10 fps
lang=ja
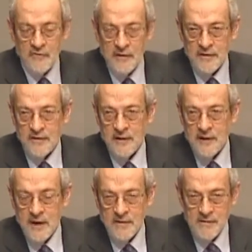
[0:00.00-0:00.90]
そし
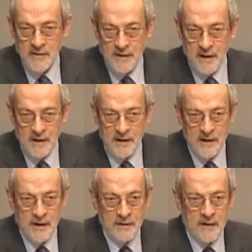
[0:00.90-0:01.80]
て私
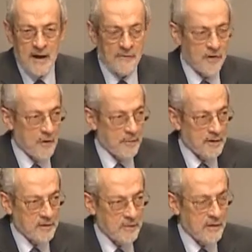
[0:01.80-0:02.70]
昨日
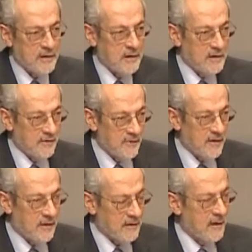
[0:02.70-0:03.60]
も非常に
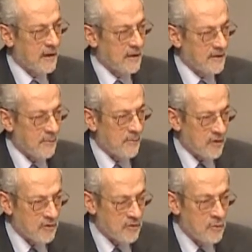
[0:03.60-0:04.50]
興
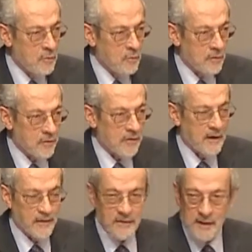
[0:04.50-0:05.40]
味深い機会
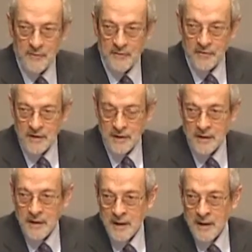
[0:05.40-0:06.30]
を得ました
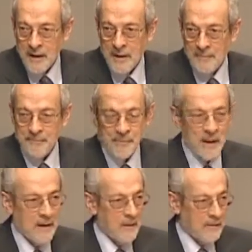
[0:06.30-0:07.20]
学校
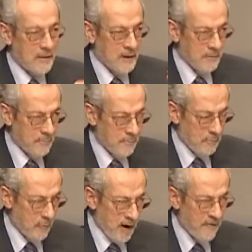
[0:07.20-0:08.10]
を訪問させていき
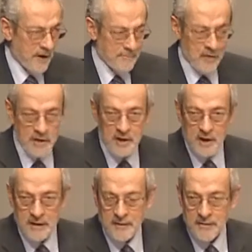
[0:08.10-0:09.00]
ましたそし
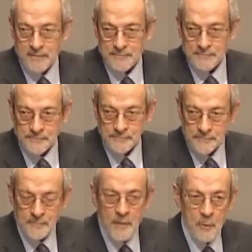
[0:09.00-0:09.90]
て
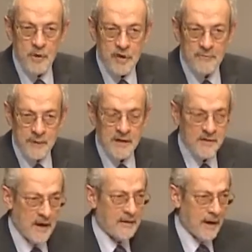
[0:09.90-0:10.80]
福祉
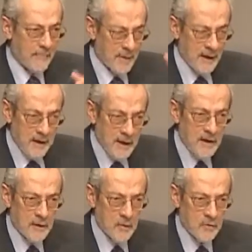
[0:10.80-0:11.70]
プロジェクトも拝見さ
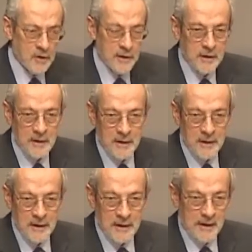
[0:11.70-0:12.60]
せていただきまし
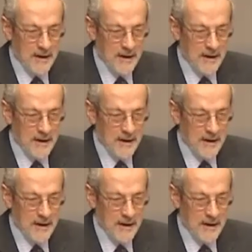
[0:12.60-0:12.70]
た